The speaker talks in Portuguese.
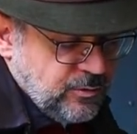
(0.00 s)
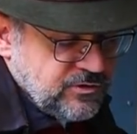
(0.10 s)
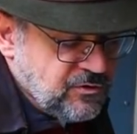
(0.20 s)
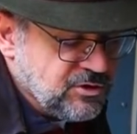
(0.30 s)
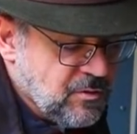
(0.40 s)
como
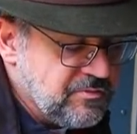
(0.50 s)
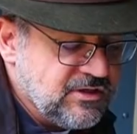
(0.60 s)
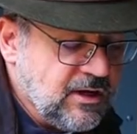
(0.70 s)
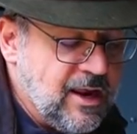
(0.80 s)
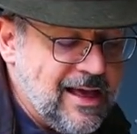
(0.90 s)
se fosse uma
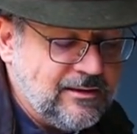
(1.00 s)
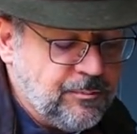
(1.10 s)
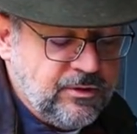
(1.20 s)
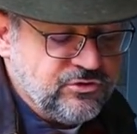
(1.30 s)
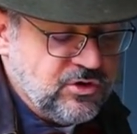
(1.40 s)
bicicleta,
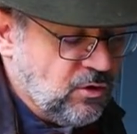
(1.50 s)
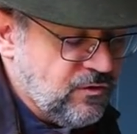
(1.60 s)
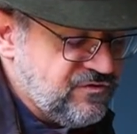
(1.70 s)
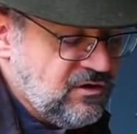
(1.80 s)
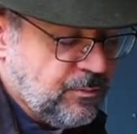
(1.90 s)
por
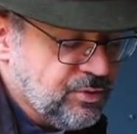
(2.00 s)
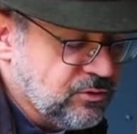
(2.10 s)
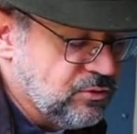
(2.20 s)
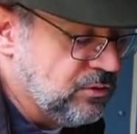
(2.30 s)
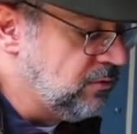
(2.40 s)
ciclovia, por
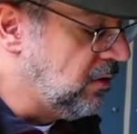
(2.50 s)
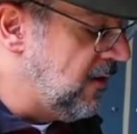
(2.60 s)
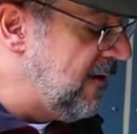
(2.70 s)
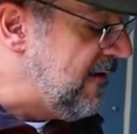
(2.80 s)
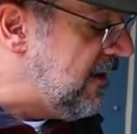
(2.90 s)
tudo.
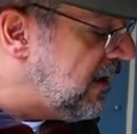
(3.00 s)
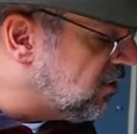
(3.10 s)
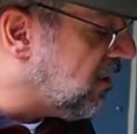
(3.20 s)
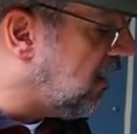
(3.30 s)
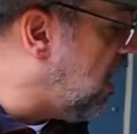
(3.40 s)

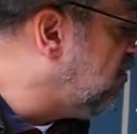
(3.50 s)
Isso aqui é